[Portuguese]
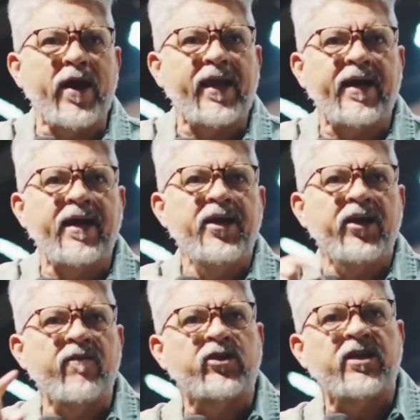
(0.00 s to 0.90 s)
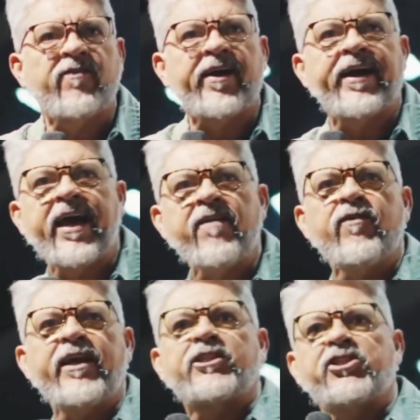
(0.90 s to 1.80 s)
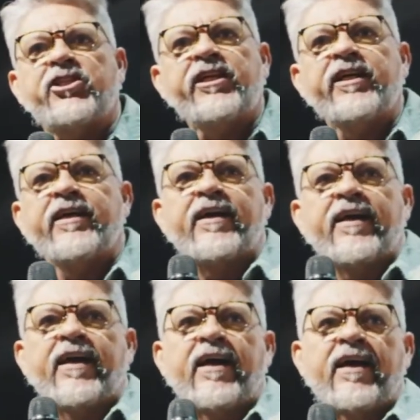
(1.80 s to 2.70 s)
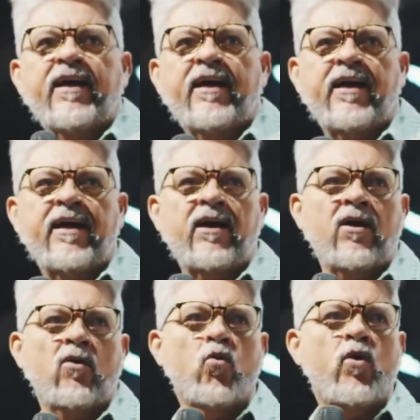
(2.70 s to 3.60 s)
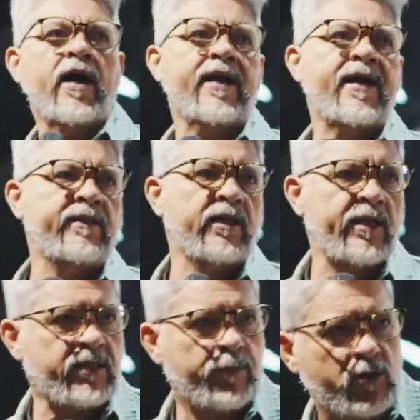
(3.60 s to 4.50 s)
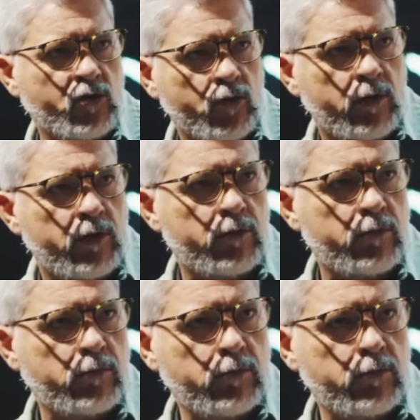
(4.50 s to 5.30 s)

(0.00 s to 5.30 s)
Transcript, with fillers: com ela que você vai refletir o caráter dessa pessoa.